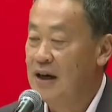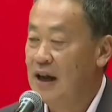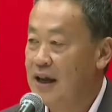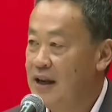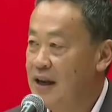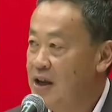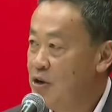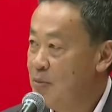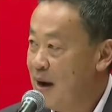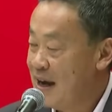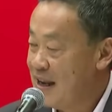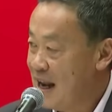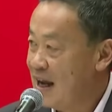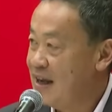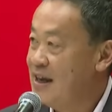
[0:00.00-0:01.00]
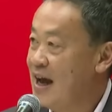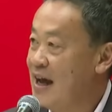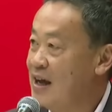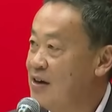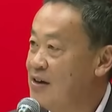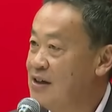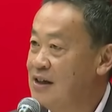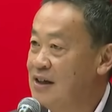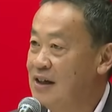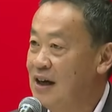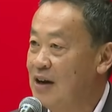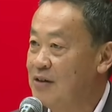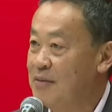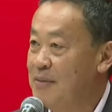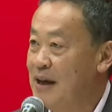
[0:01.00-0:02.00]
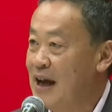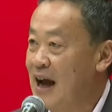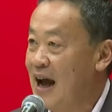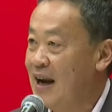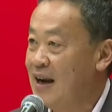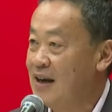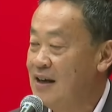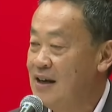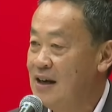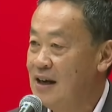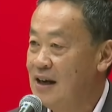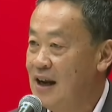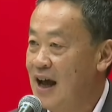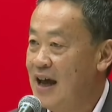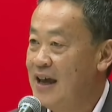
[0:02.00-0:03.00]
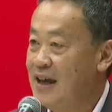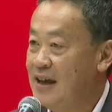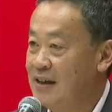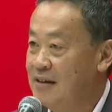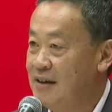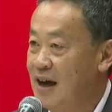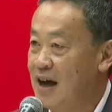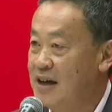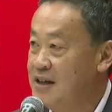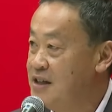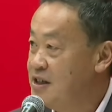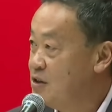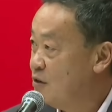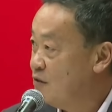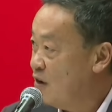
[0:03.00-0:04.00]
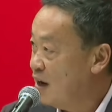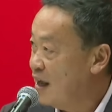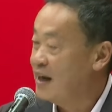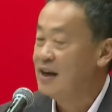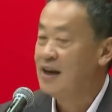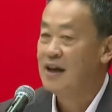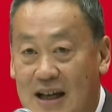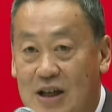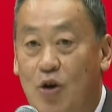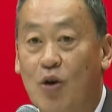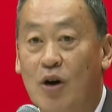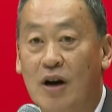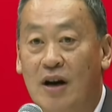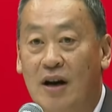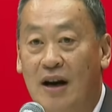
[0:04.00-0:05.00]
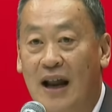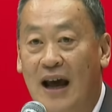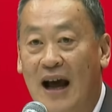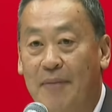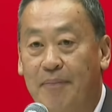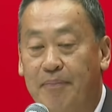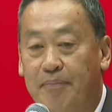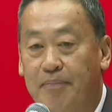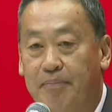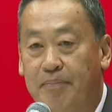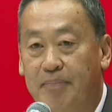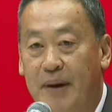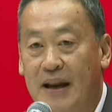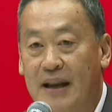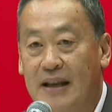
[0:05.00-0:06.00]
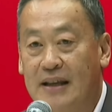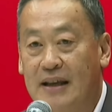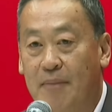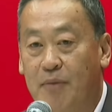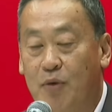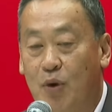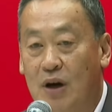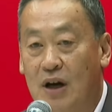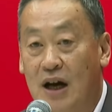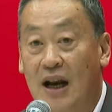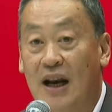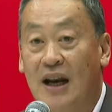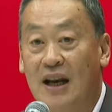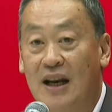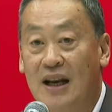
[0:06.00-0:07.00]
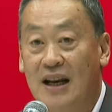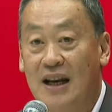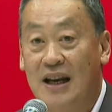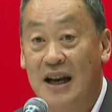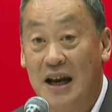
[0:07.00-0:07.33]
ถามนายเศรษฐาทวีสินในที่ประชุมรัฐสภาก่อนจะให้ความเห็นชอบตามรัฐธรรมนูญมาตรา 272 ครับ